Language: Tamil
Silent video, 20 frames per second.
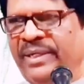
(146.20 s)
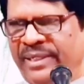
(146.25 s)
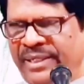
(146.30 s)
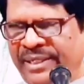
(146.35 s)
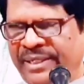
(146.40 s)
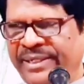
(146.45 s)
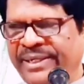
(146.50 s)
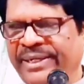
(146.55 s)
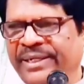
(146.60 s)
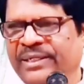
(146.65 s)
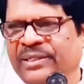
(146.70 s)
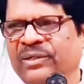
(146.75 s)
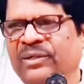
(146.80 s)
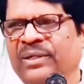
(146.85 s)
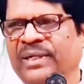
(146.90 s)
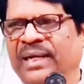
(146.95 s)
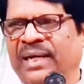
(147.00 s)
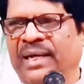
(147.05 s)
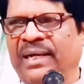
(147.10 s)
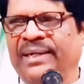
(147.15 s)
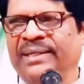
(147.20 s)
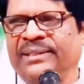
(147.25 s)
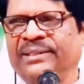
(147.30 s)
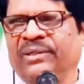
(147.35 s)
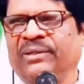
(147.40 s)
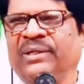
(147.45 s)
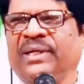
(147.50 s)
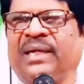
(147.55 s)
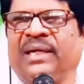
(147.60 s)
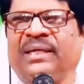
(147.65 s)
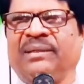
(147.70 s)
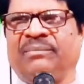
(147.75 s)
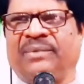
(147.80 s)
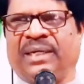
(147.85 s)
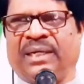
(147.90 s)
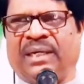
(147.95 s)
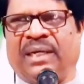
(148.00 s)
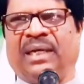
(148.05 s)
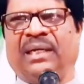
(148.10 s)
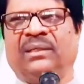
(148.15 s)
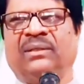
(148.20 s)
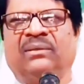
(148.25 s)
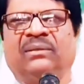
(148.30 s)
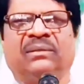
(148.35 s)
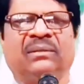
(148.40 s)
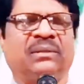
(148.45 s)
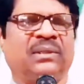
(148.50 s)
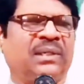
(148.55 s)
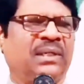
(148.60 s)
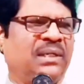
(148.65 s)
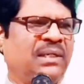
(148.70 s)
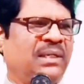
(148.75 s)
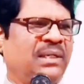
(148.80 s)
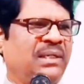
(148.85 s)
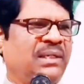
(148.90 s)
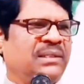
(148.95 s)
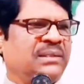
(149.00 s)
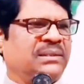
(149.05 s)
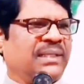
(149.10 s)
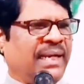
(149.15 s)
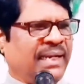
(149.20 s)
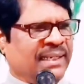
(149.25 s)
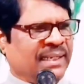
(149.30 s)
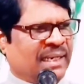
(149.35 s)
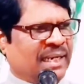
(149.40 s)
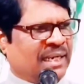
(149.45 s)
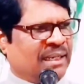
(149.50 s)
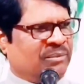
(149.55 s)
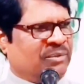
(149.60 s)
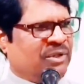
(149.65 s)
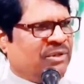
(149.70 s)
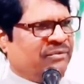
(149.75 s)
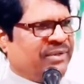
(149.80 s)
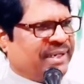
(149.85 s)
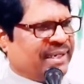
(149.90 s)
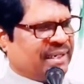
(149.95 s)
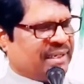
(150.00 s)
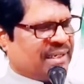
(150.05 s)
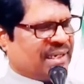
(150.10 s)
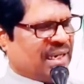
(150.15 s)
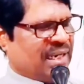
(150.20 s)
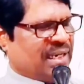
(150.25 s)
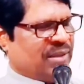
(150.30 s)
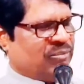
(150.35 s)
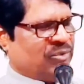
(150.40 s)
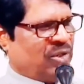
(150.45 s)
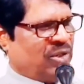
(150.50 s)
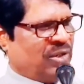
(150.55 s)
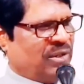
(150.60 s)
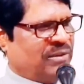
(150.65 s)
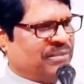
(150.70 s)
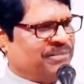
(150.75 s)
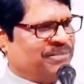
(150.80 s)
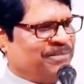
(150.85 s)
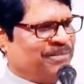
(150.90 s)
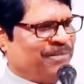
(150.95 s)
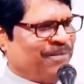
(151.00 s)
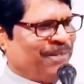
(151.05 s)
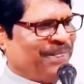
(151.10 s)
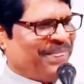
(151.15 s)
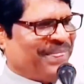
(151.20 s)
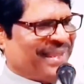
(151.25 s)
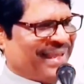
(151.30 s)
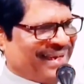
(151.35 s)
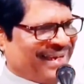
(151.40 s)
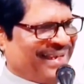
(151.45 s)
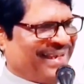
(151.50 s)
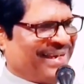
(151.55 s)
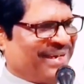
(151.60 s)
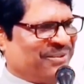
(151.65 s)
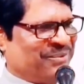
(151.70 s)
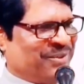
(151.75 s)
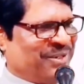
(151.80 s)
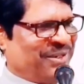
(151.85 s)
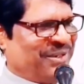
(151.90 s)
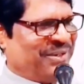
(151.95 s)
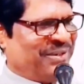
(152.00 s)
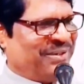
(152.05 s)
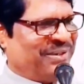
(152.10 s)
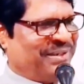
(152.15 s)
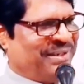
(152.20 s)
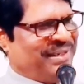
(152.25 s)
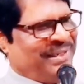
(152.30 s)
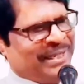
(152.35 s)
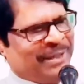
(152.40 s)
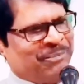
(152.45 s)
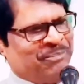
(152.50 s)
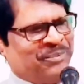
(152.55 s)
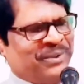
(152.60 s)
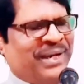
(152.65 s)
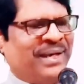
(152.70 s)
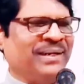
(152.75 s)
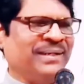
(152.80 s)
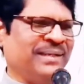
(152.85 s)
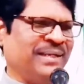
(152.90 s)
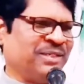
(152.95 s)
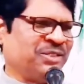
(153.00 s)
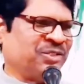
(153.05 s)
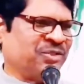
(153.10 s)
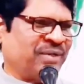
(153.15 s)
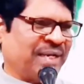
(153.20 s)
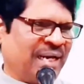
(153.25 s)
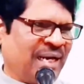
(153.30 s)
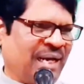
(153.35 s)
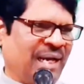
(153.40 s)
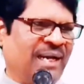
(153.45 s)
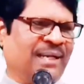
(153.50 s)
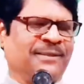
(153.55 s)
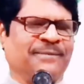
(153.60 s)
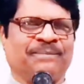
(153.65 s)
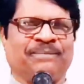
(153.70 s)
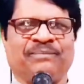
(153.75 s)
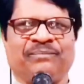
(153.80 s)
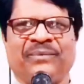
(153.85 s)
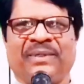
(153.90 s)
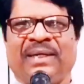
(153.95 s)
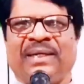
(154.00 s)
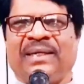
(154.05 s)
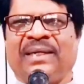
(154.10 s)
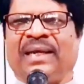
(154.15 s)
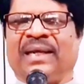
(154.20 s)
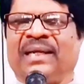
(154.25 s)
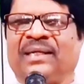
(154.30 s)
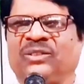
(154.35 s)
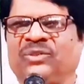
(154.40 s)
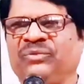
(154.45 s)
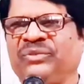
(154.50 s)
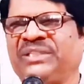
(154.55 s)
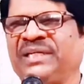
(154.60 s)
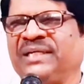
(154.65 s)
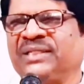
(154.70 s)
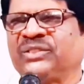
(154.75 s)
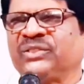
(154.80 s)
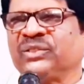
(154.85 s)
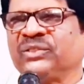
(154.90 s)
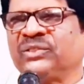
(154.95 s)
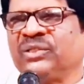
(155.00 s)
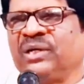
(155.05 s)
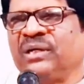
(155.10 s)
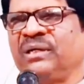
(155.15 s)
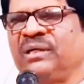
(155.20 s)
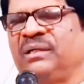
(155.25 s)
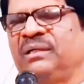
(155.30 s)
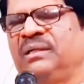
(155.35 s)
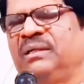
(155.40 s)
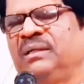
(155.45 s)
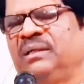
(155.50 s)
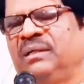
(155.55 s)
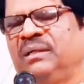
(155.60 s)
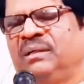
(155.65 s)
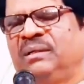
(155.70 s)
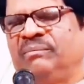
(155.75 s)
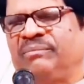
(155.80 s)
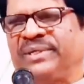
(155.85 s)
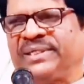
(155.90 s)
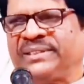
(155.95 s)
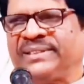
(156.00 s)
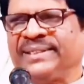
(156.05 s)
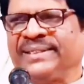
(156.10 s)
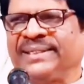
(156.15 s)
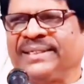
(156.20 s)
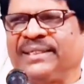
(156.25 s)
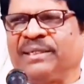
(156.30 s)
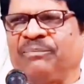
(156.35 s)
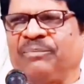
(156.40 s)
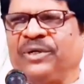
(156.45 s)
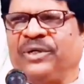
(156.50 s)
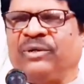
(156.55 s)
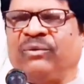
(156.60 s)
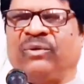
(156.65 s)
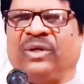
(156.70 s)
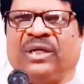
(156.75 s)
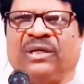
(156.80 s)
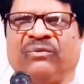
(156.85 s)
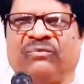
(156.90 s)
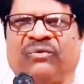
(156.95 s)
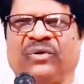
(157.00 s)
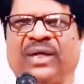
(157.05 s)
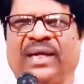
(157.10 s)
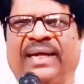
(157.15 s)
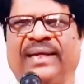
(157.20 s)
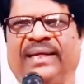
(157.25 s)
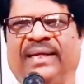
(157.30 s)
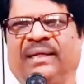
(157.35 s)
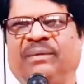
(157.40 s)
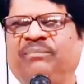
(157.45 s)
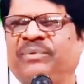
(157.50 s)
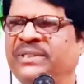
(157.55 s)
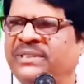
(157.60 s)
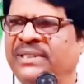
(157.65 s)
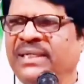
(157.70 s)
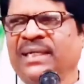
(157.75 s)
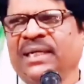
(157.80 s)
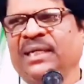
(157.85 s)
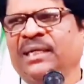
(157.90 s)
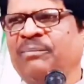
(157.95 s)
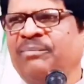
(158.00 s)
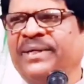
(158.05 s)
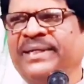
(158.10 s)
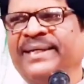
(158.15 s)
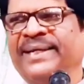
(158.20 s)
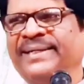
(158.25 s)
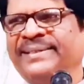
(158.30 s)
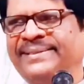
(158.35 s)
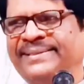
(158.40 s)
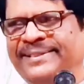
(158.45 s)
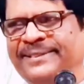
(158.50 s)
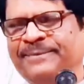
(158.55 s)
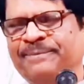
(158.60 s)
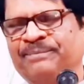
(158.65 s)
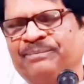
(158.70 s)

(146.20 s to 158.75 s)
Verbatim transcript: இன்றைக்கோ நாளைக்கோ நாளை மறுநாளோ சாயங்காலமோ விடியற்காலமோ நள்ளிரவோ எப்போனாலும் இயேசு வரலாம் ஏன்னா சுவிசேஷத்தம் பிரசங்கிக்கப்படும் உலகம் ஃபுல்லான்னு பிரசங்கிக்கப்பட்டாச்சு